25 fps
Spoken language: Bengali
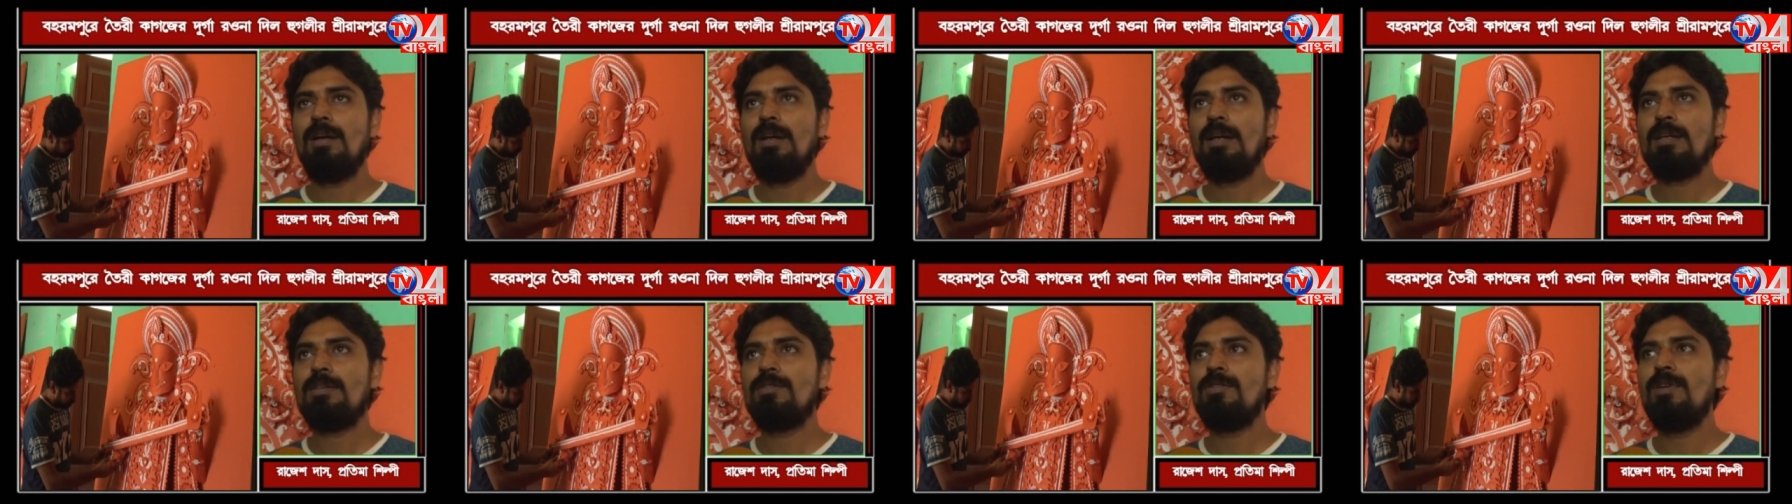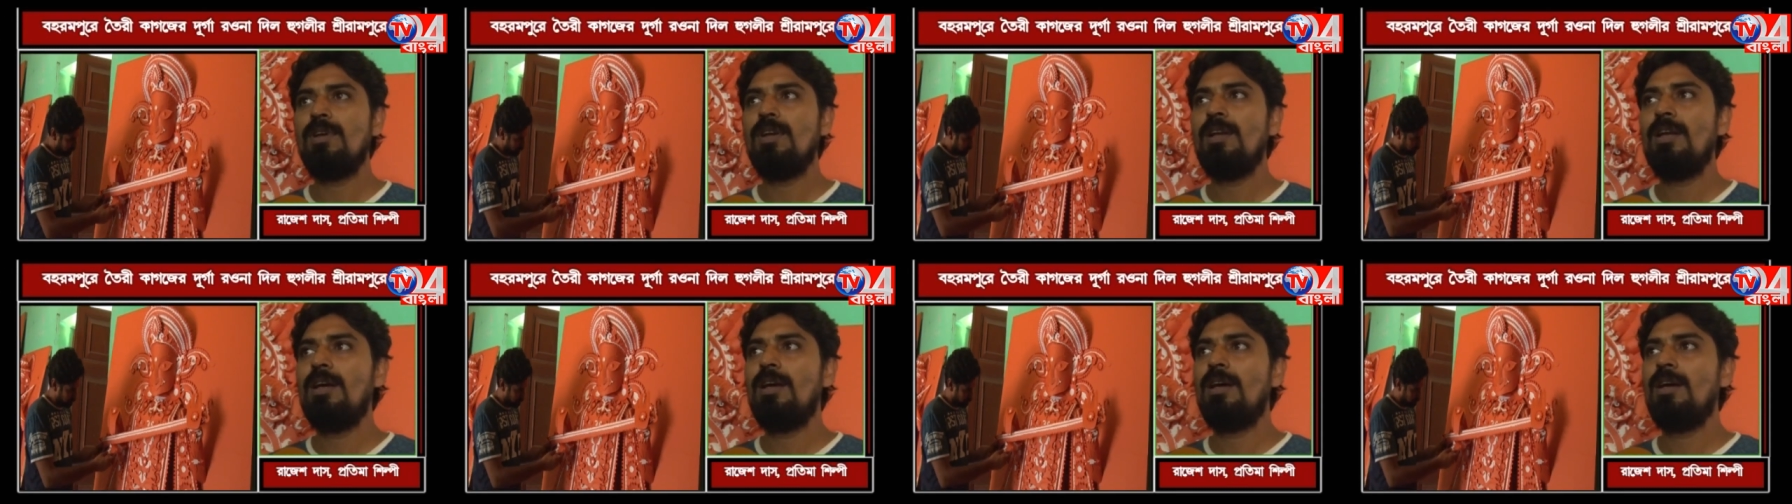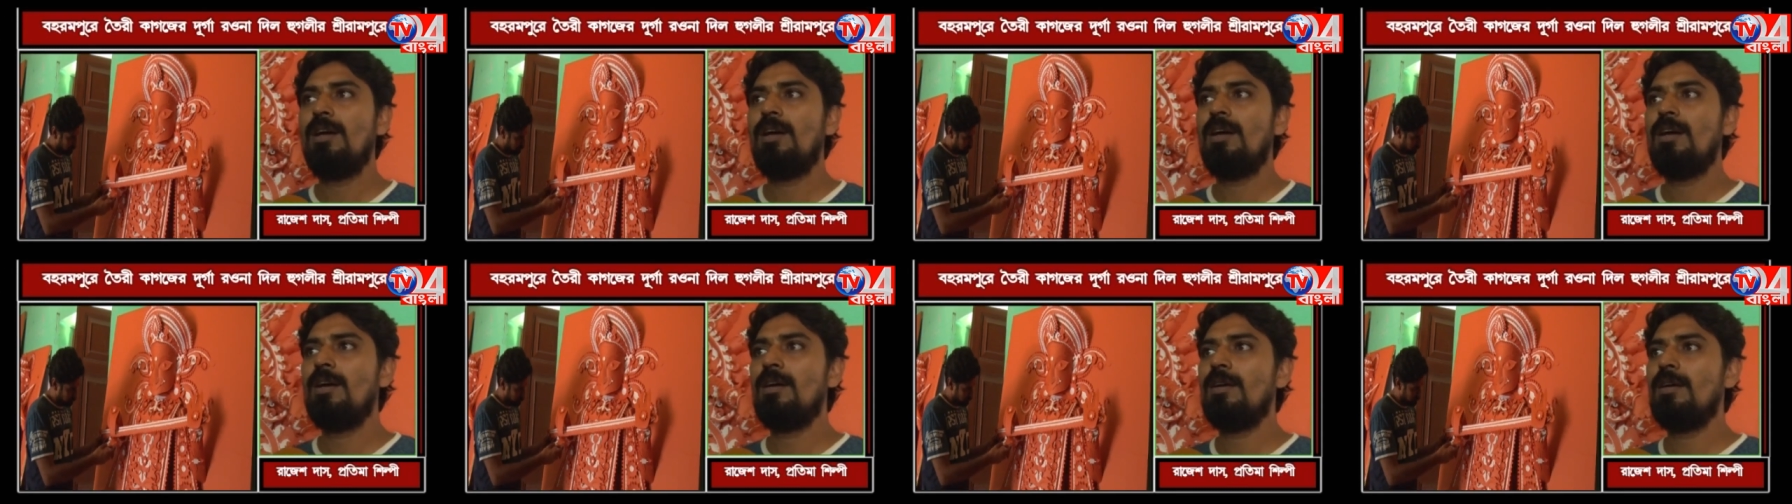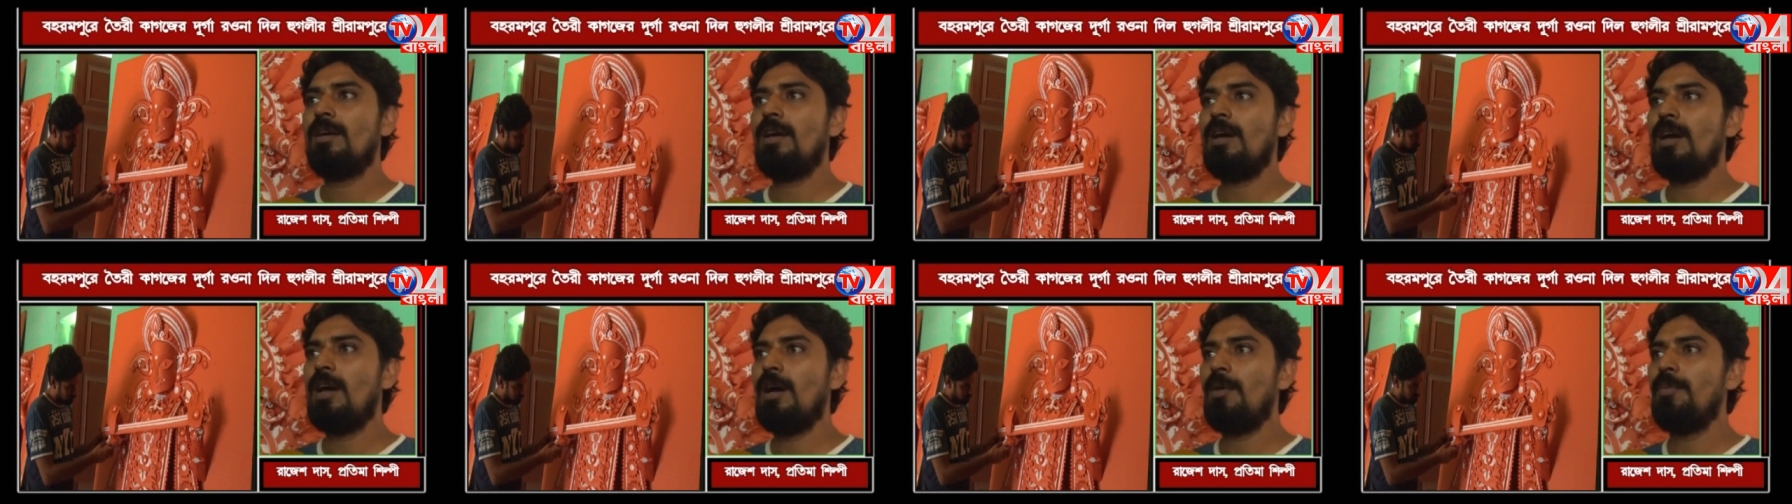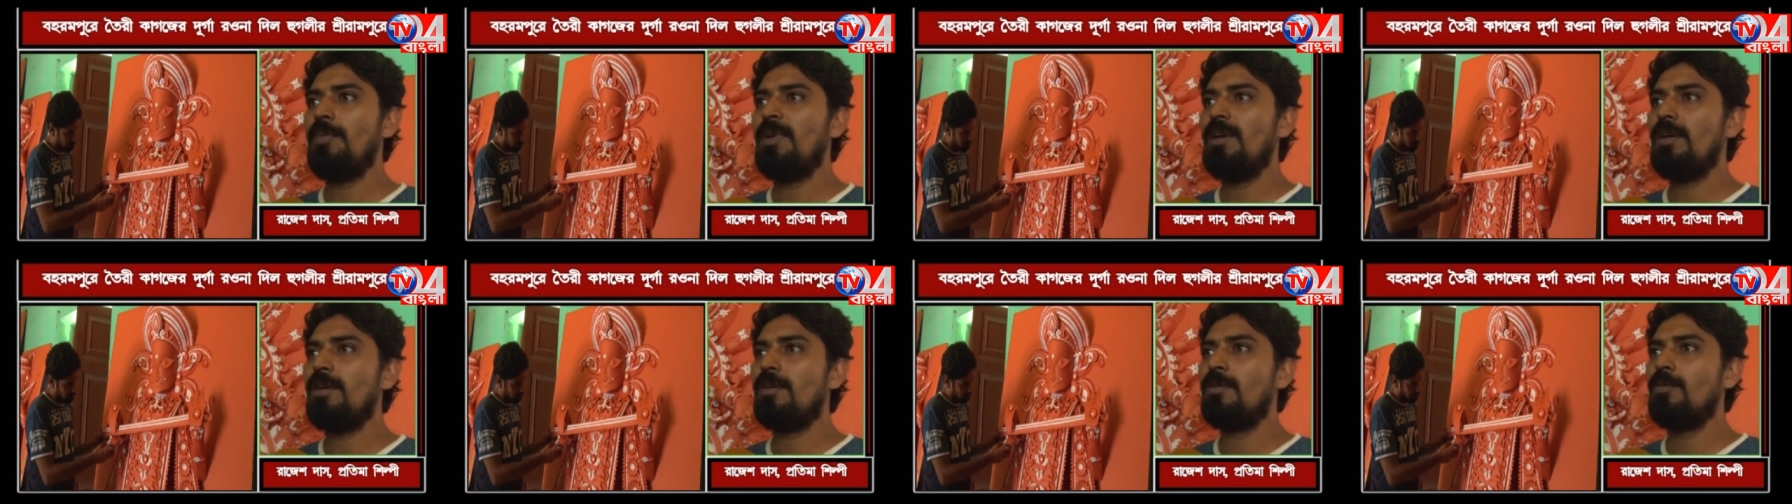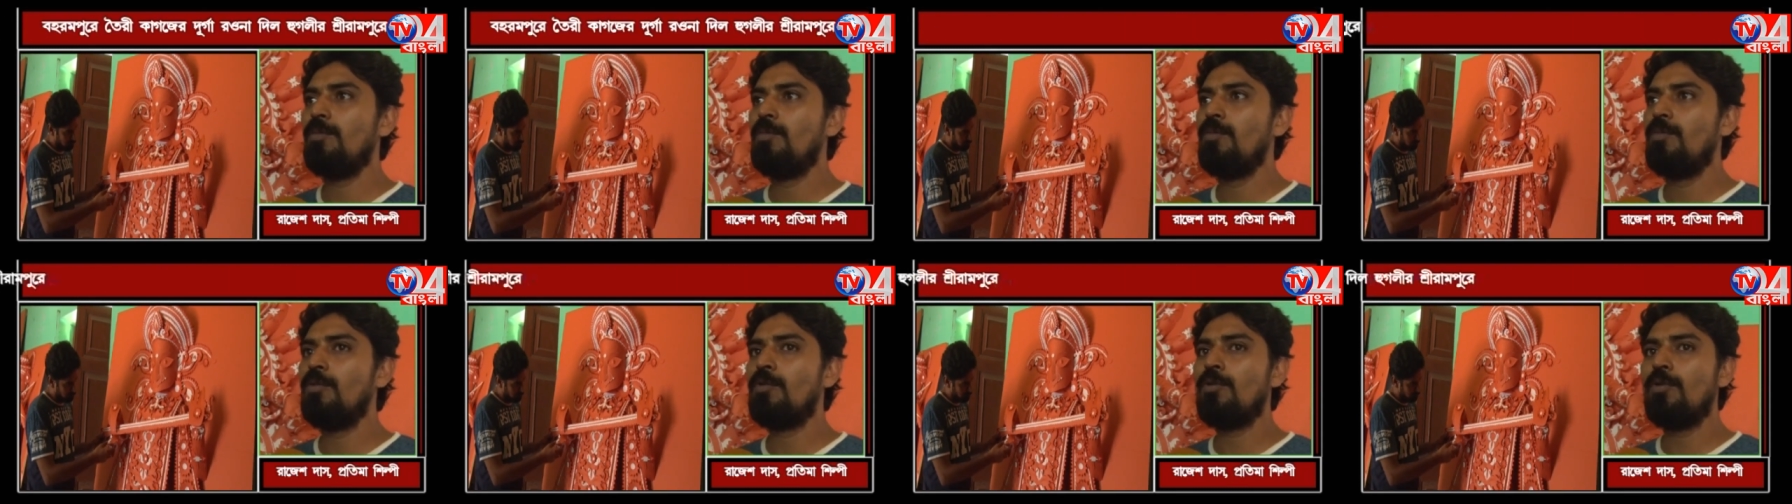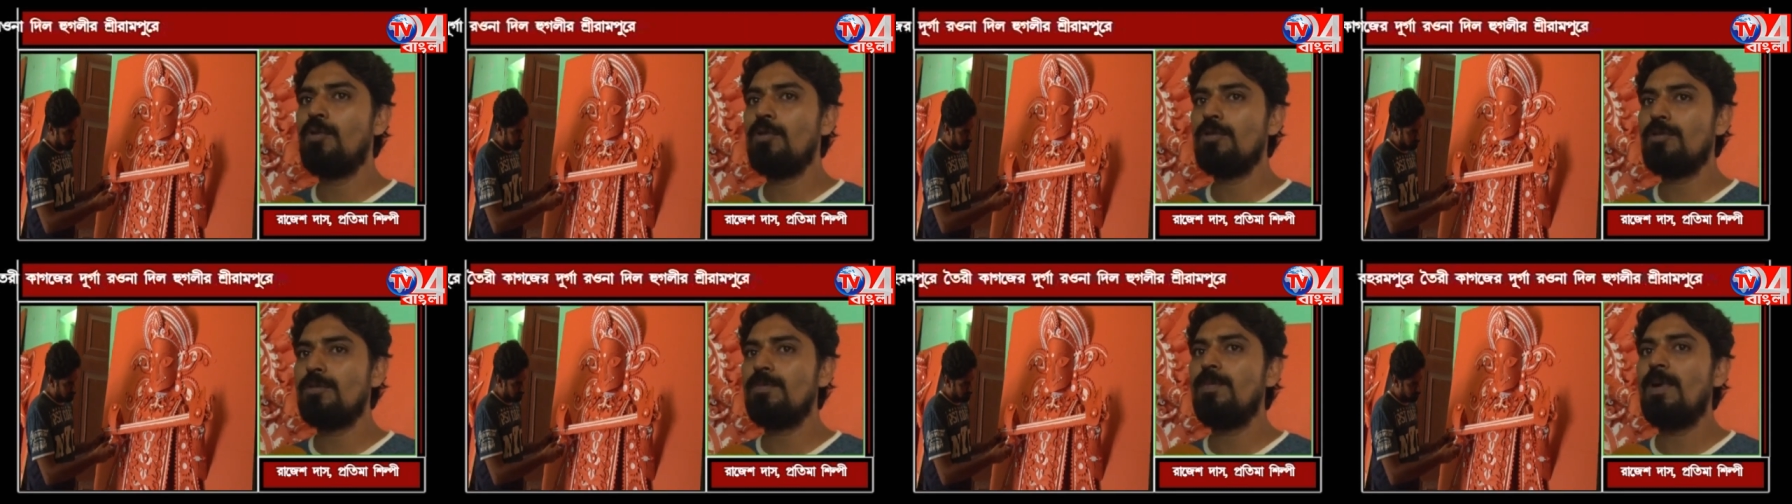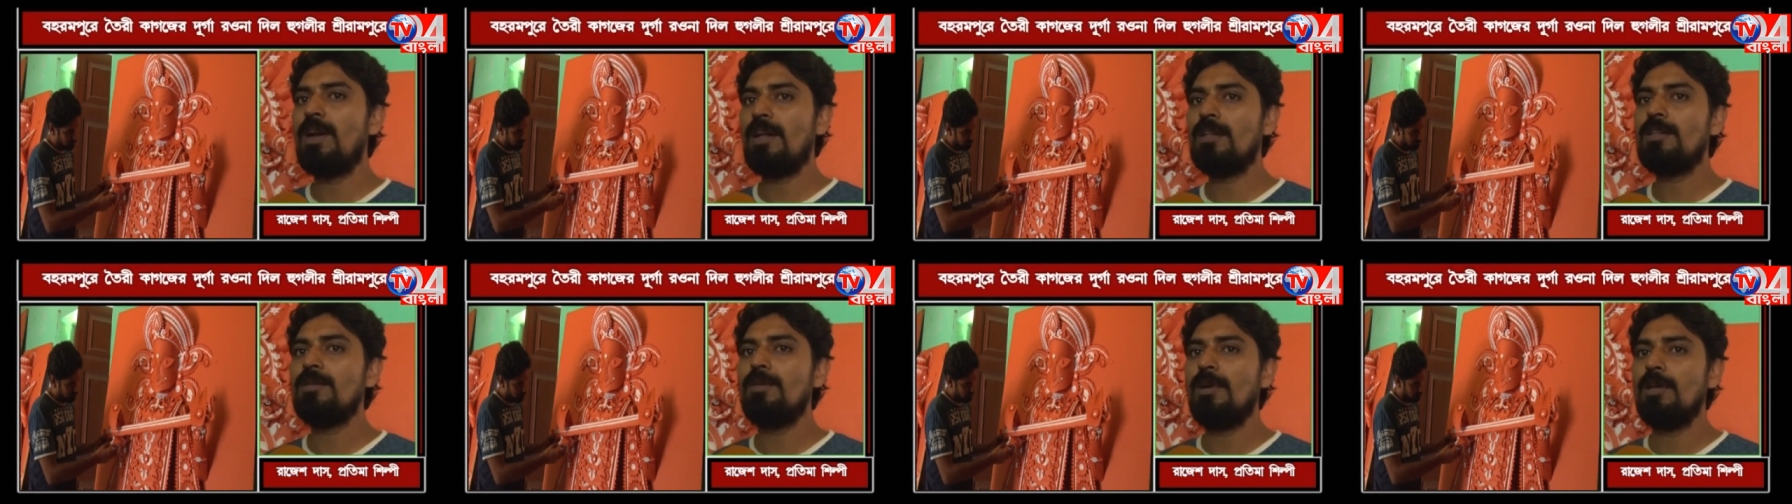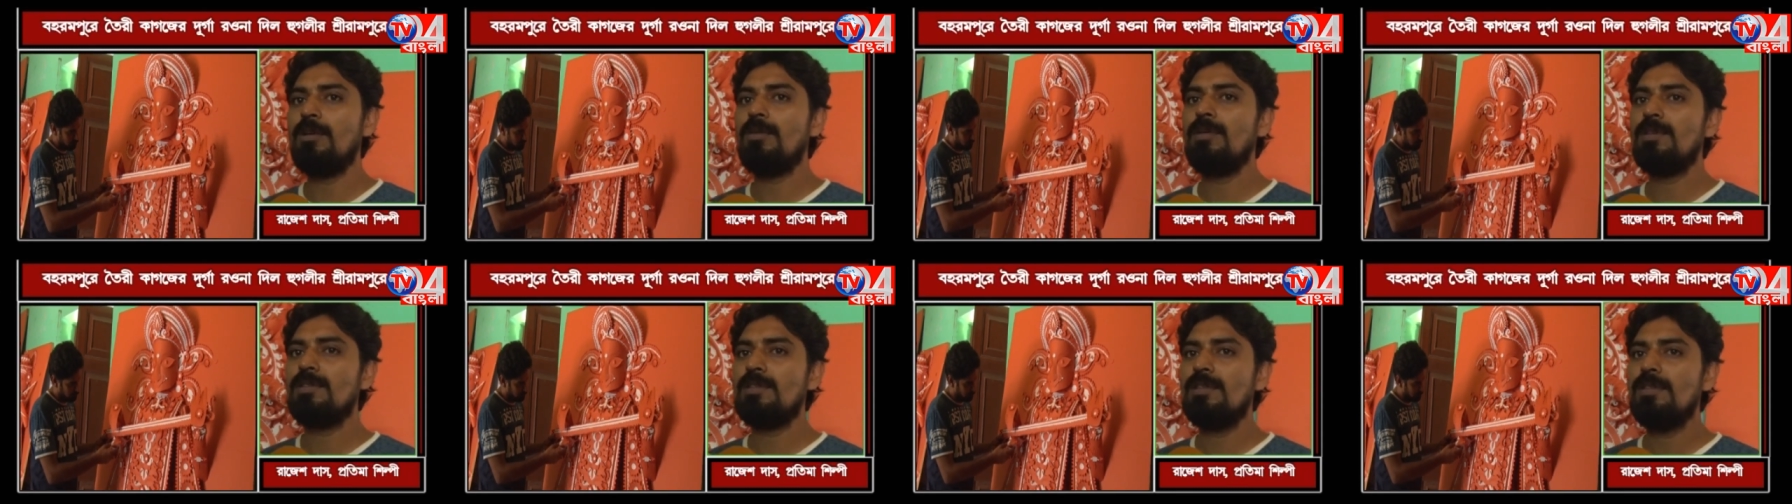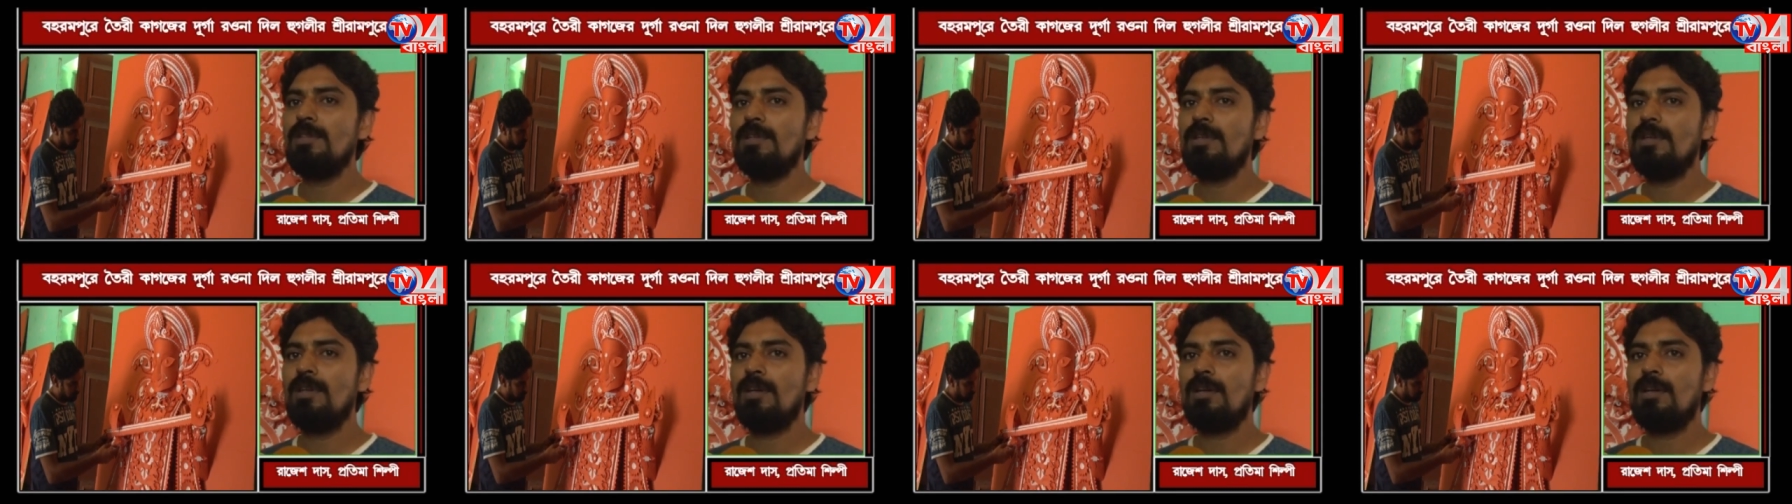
অ্যাকচুয়ালি আমি একটু মুখোশ বানাতে ভালোবাসি